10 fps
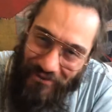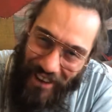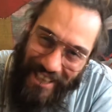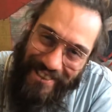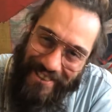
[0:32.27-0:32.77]

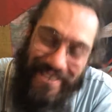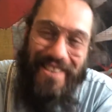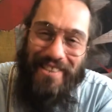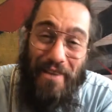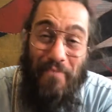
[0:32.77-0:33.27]

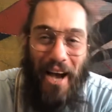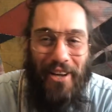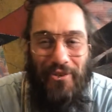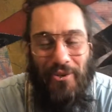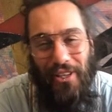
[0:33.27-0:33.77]
26
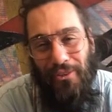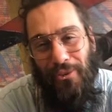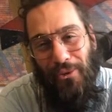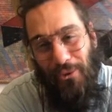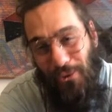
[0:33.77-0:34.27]
maggio a
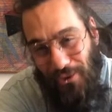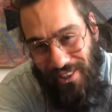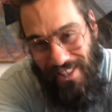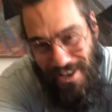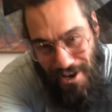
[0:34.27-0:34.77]

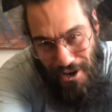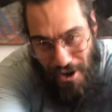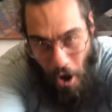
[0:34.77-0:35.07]
tutti!